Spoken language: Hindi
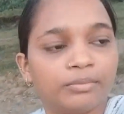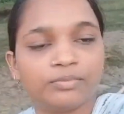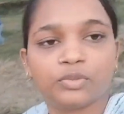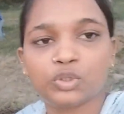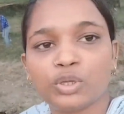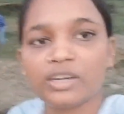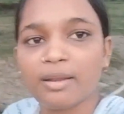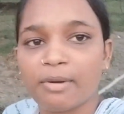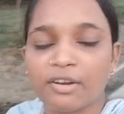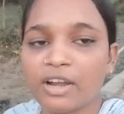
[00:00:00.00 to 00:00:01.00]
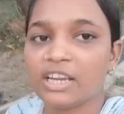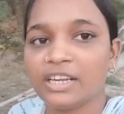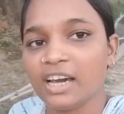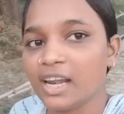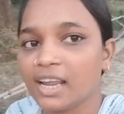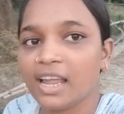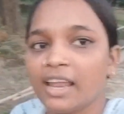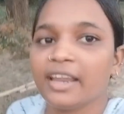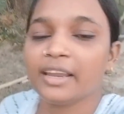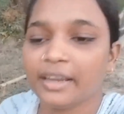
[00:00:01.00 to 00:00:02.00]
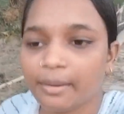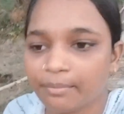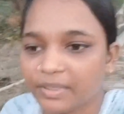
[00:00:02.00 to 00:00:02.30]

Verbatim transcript: सूर्य भगवान ढल गए